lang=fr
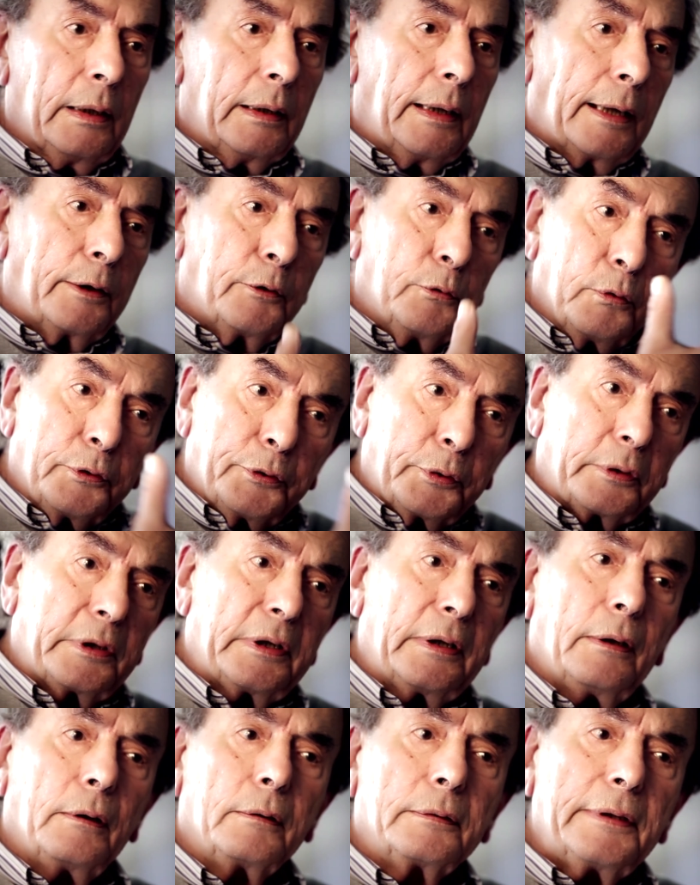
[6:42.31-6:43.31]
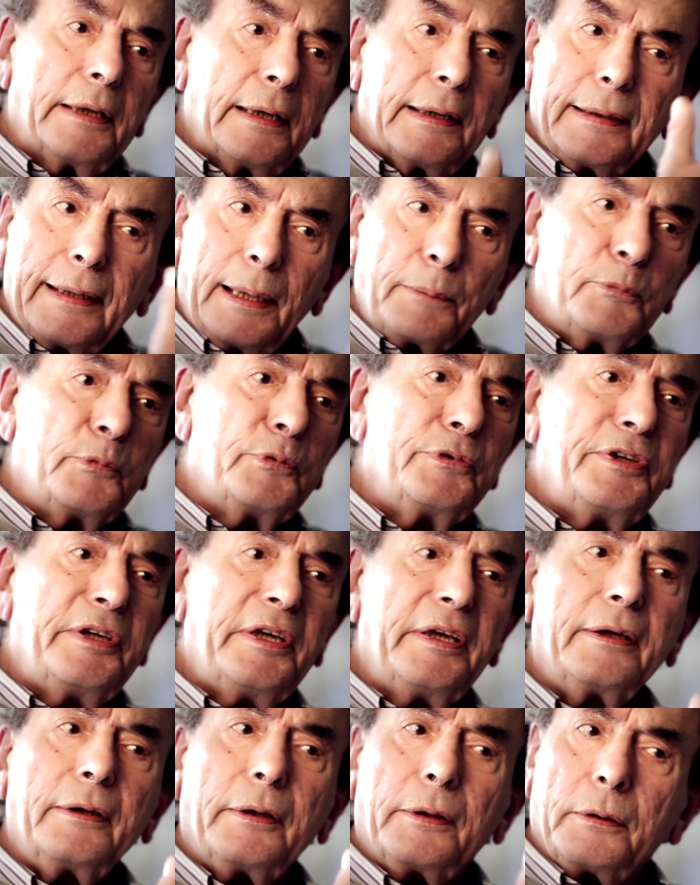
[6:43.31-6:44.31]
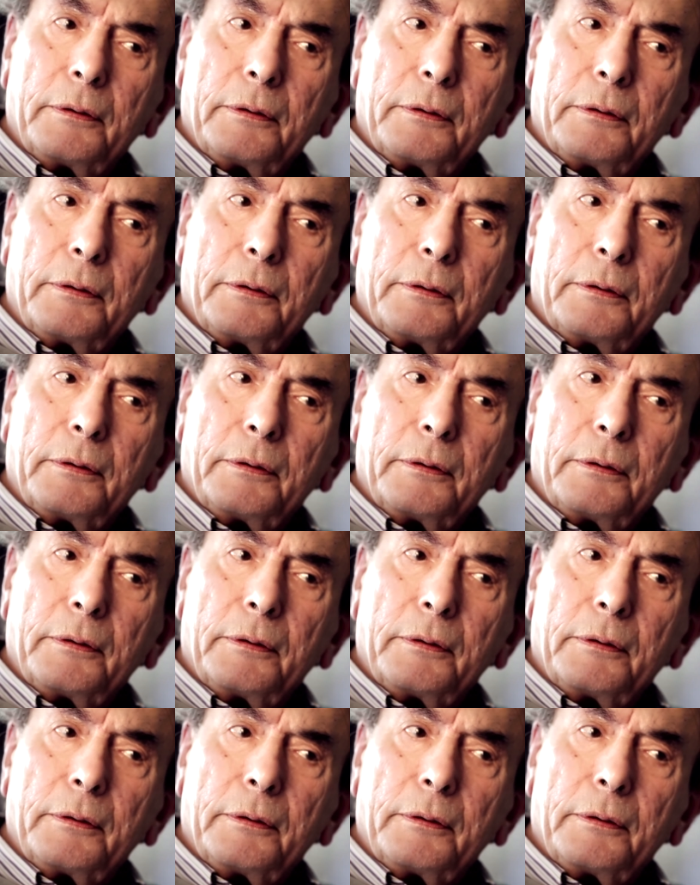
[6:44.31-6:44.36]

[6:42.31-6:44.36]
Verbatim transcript: la culture irlandaise, la musique.